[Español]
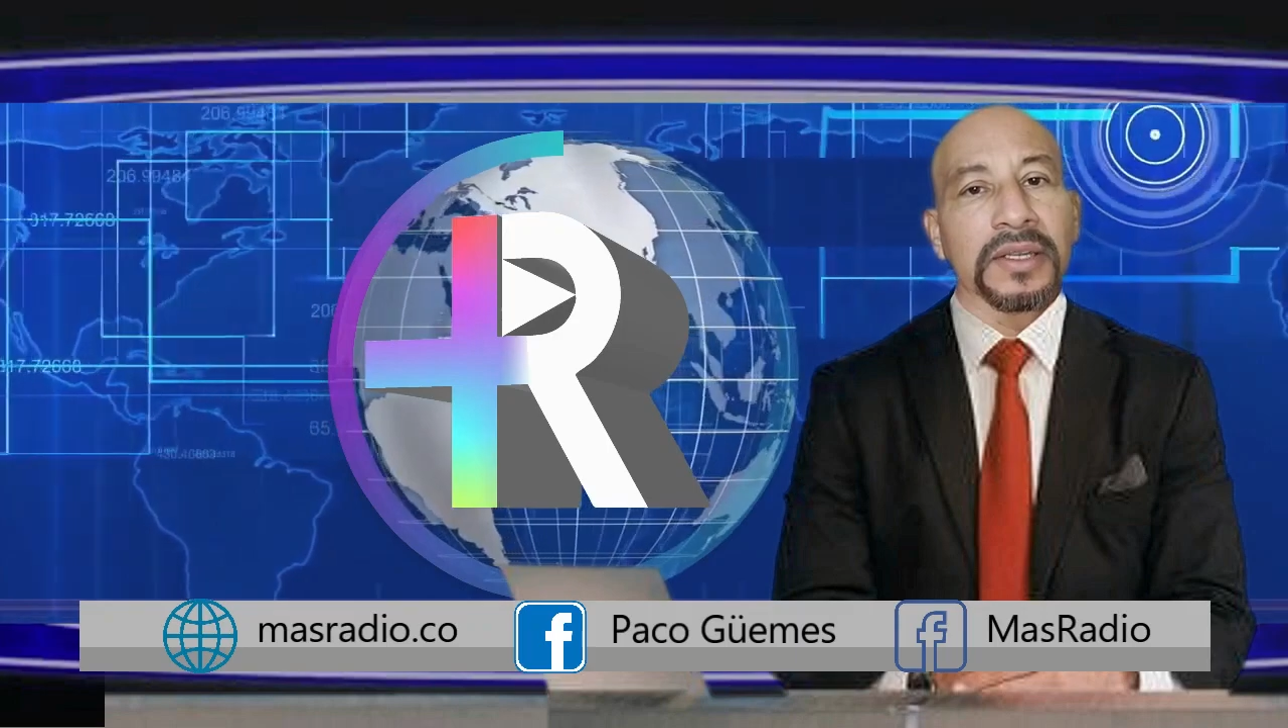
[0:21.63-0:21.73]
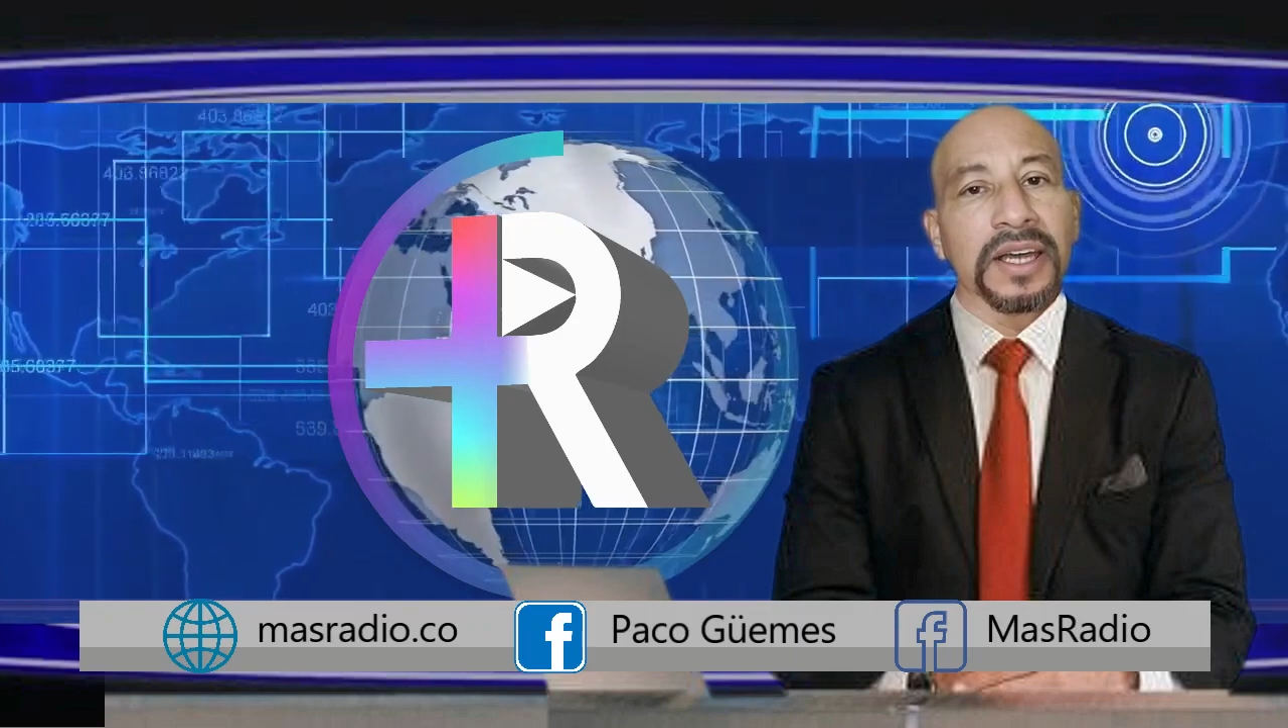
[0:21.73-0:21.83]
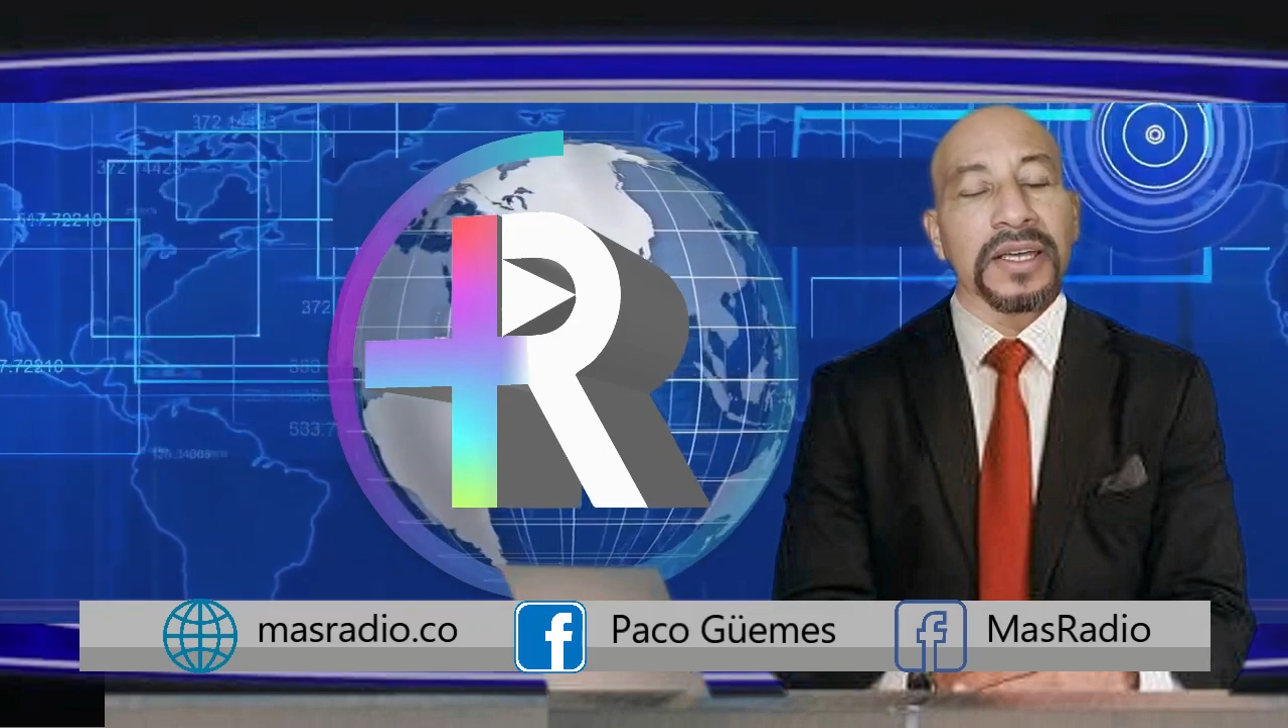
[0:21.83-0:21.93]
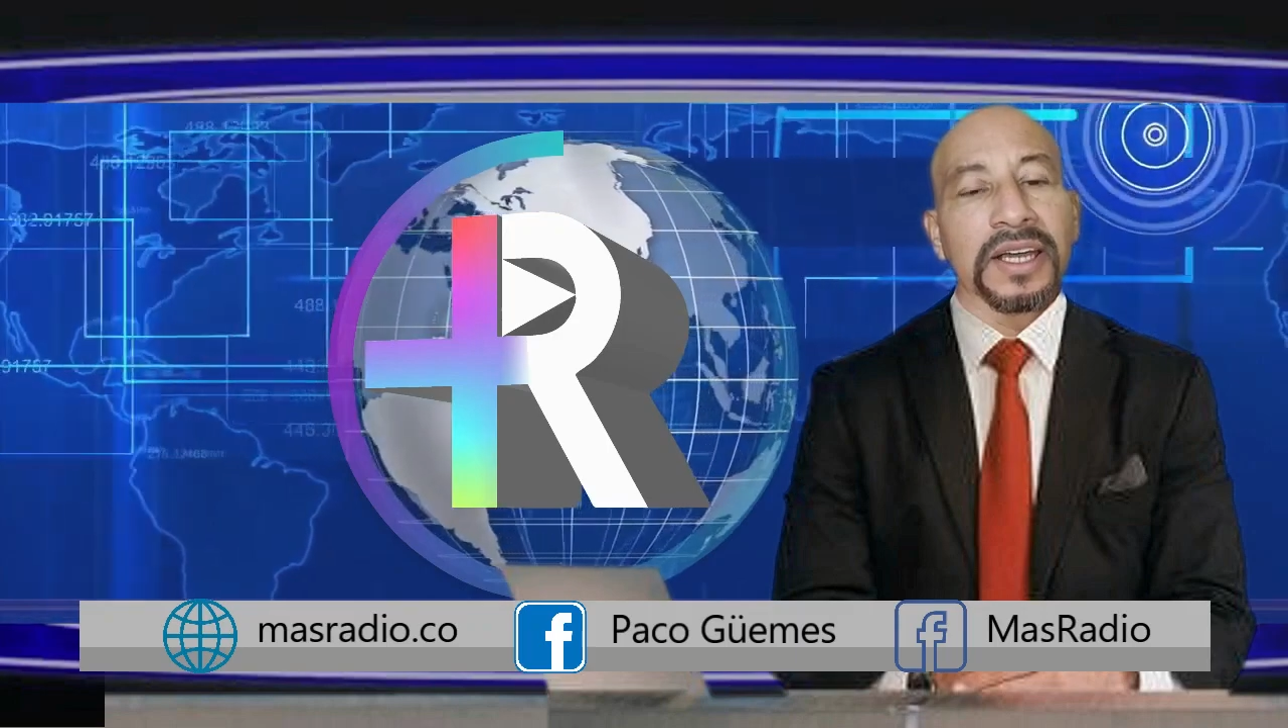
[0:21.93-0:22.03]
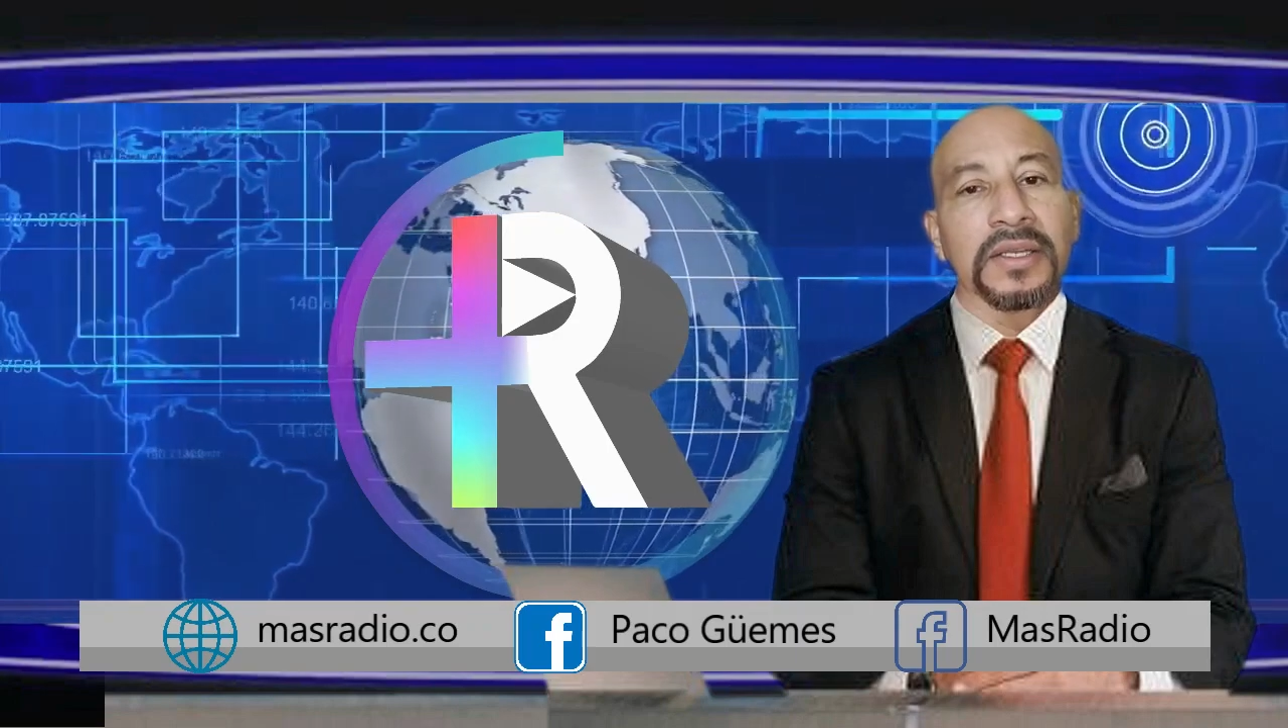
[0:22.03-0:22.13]

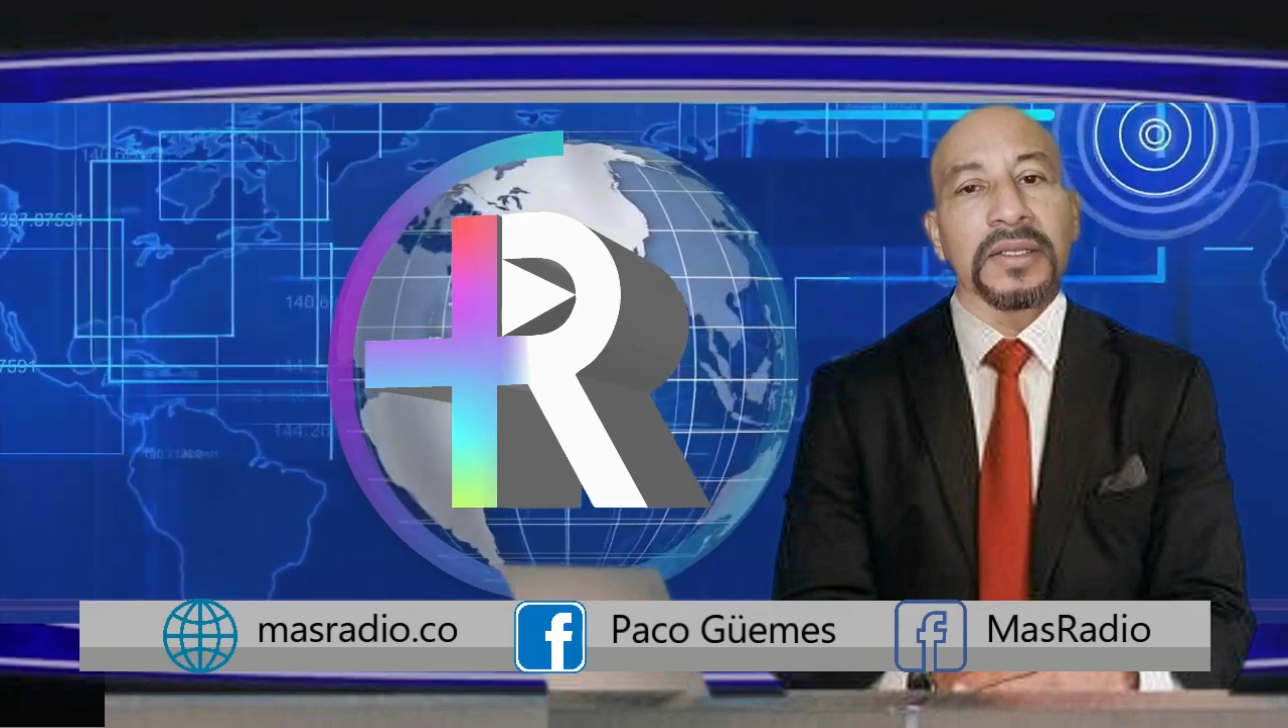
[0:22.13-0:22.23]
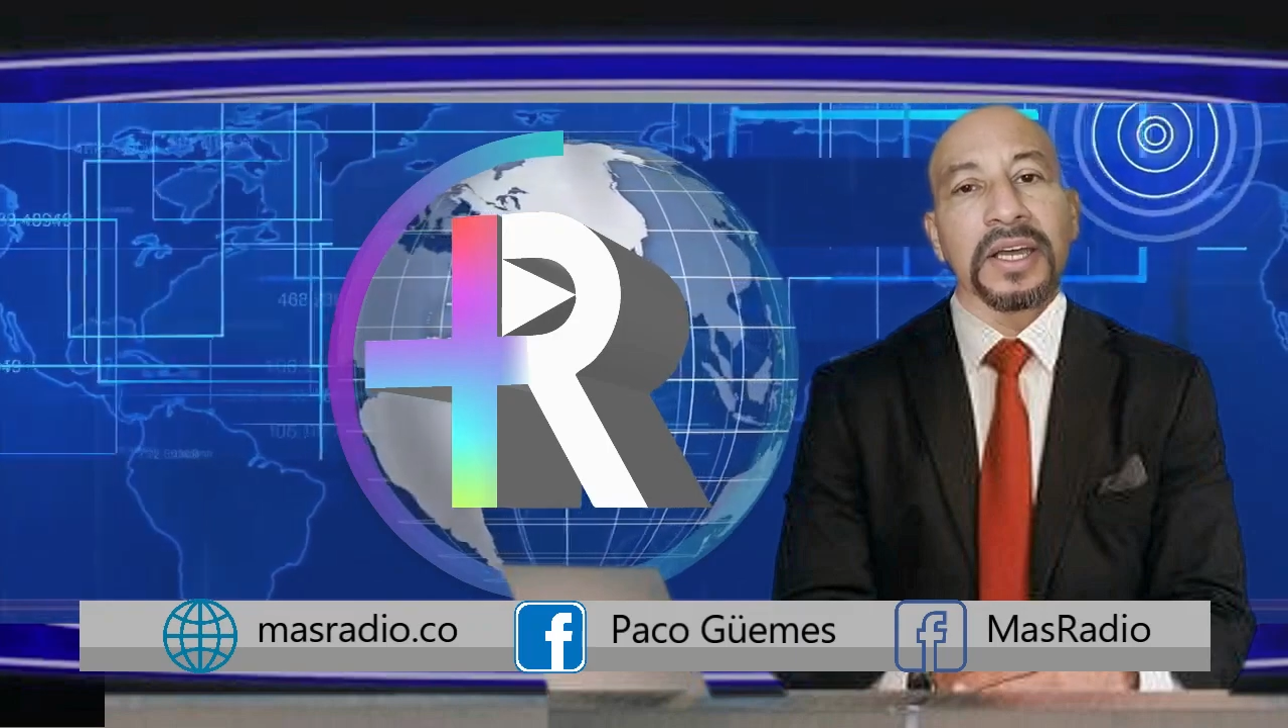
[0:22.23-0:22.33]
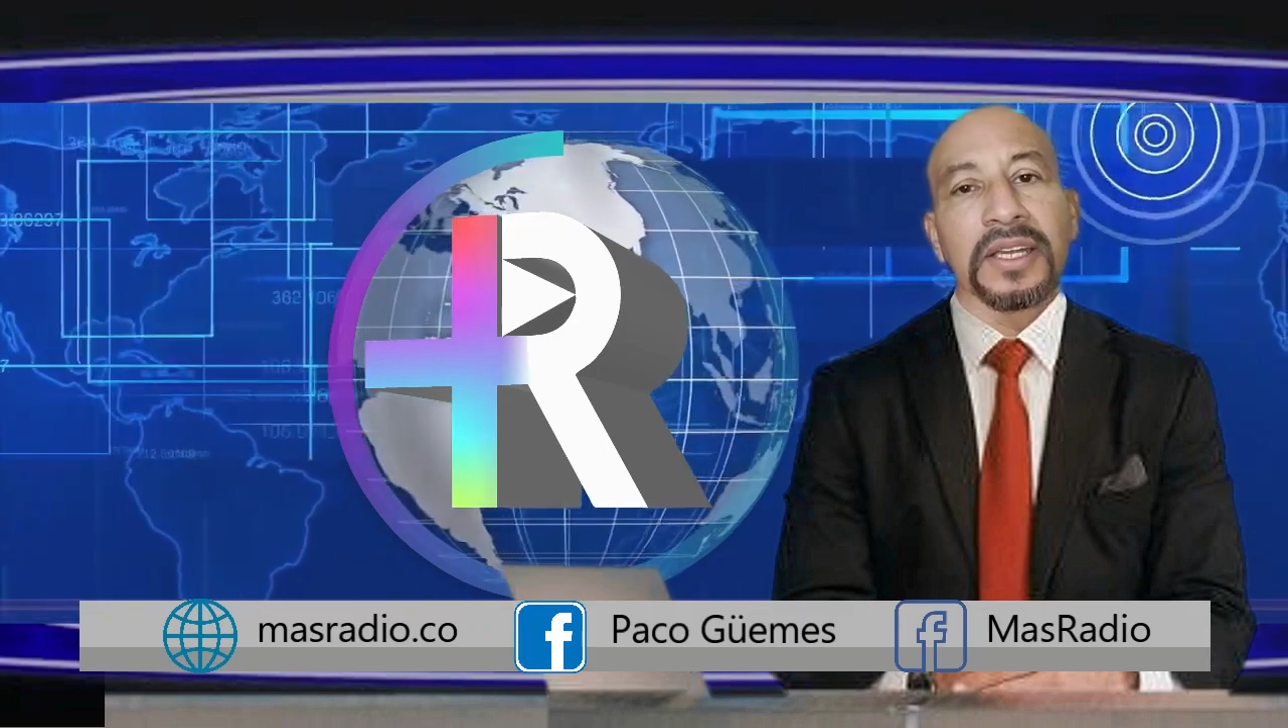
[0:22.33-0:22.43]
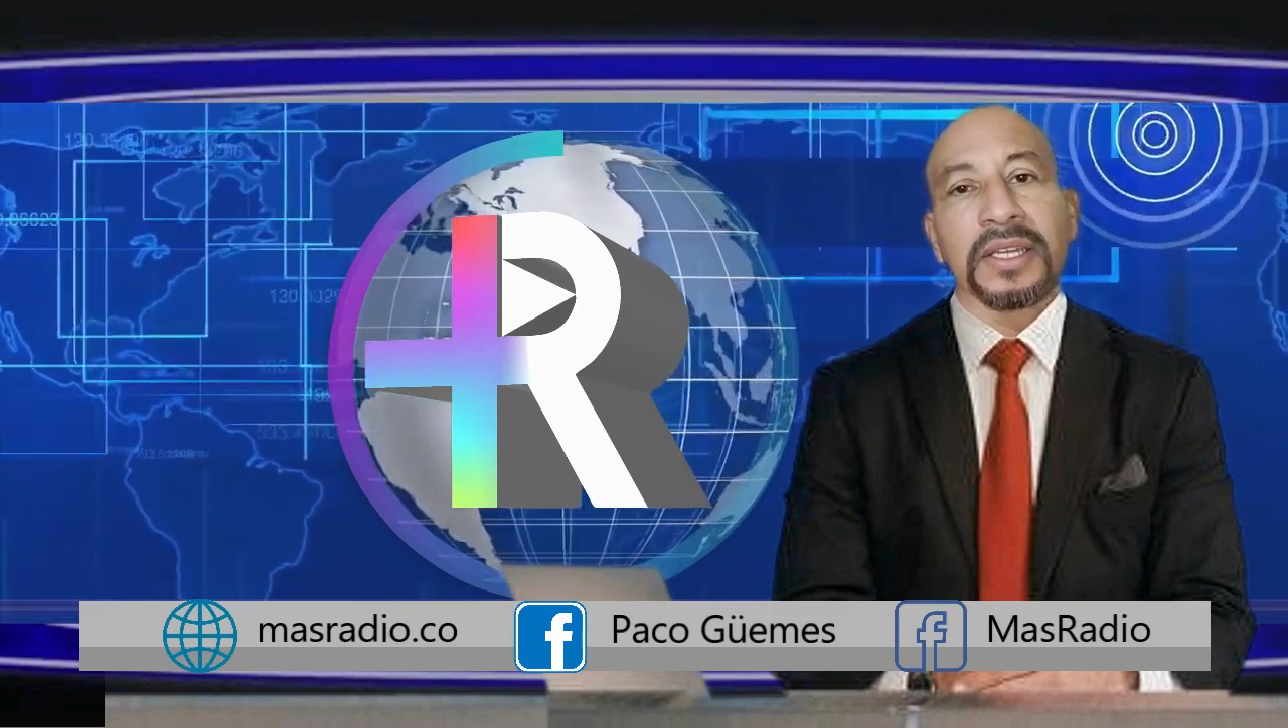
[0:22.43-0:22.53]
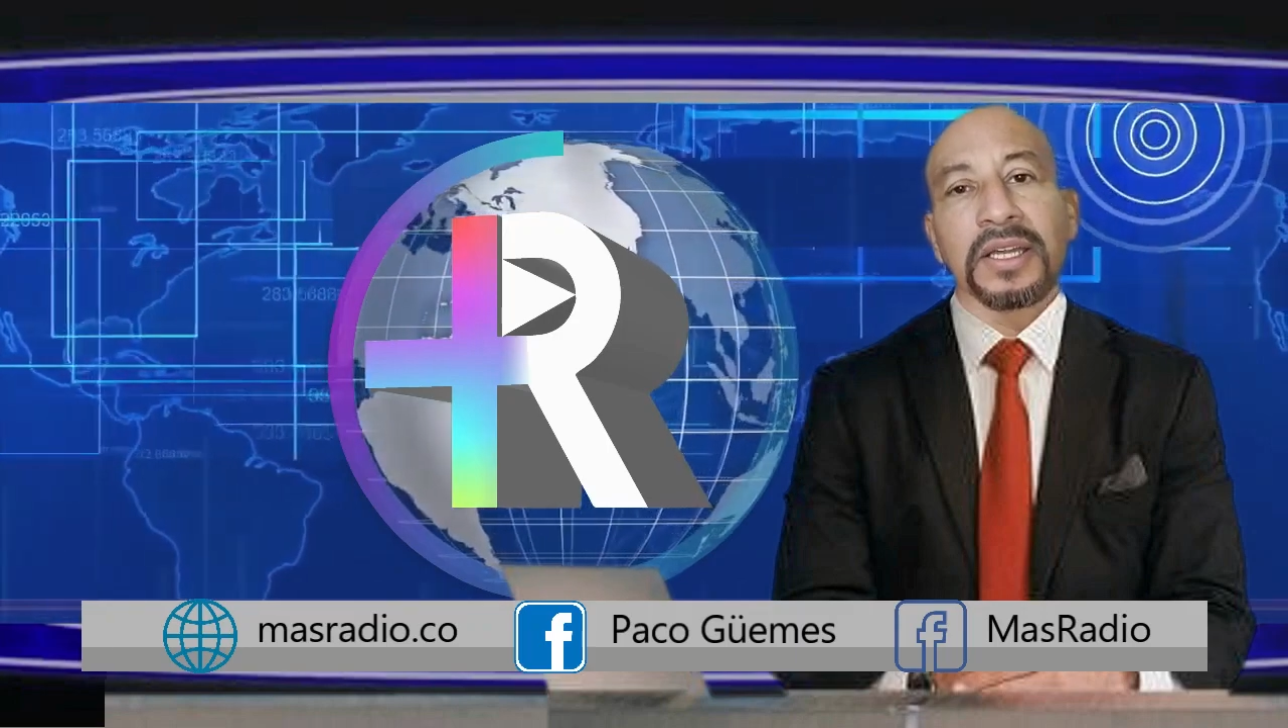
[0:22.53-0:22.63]
quedando de la